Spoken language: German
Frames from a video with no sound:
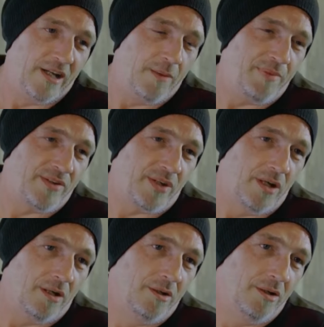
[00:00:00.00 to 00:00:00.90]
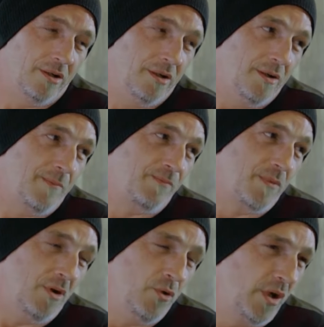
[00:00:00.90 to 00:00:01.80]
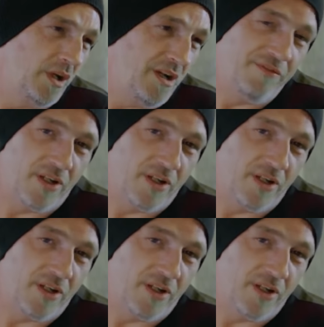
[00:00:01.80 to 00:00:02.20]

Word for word: Ja, Herr Petter, äh, Lyrik